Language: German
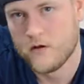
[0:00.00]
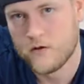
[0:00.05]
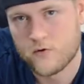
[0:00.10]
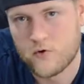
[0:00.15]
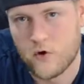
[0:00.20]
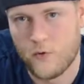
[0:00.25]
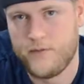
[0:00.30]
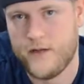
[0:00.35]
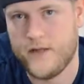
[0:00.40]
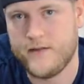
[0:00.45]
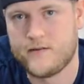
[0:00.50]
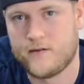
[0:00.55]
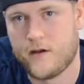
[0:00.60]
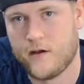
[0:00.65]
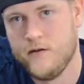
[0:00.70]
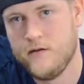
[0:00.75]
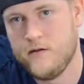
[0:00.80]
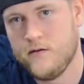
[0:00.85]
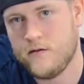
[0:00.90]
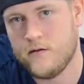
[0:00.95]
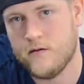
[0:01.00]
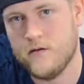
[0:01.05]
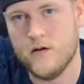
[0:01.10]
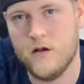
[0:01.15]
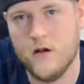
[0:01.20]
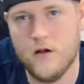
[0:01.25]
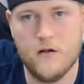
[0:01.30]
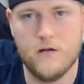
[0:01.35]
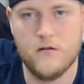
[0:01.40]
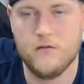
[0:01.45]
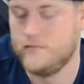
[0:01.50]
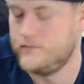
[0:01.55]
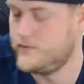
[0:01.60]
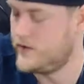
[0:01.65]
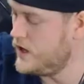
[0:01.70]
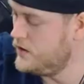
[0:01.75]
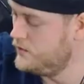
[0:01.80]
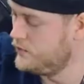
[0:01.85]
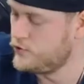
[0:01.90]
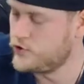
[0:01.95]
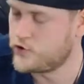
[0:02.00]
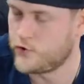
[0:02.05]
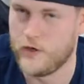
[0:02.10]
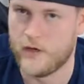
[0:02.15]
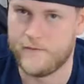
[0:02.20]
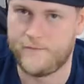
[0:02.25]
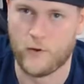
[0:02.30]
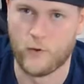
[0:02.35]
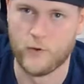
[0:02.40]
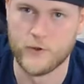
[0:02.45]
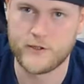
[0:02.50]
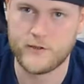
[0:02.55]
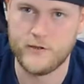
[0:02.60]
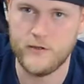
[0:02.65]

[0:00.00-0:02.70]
komplett drin. Der Ellbogenschoner verrutscht